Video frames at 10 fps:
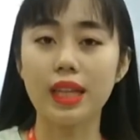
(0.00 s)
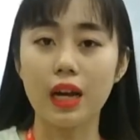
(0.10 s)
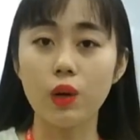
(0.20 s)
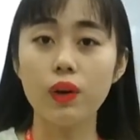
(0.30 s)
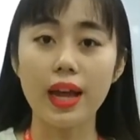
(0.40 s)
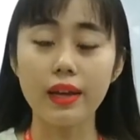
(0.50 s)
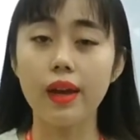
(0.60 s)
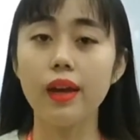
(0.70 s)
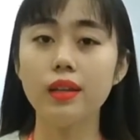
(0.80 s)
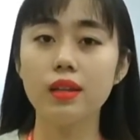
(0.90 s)
quà tặng ưu
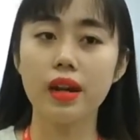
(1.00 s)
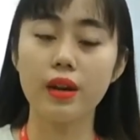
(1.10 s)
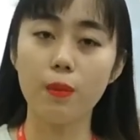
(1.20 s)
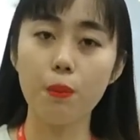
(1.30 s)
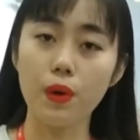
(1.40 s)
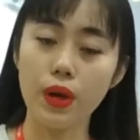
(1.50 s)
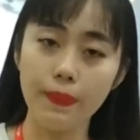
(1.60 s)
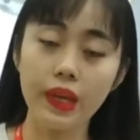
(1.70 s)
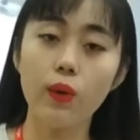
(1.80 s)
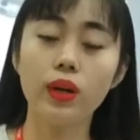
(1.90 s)
đãi khác như là nón
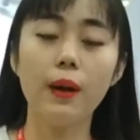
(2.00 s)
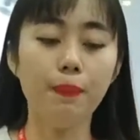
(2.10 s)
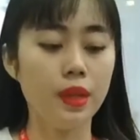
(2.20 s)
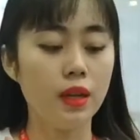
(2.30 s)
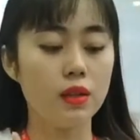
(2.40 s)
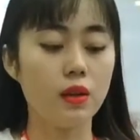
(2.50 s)
bảo hiểm cao cấp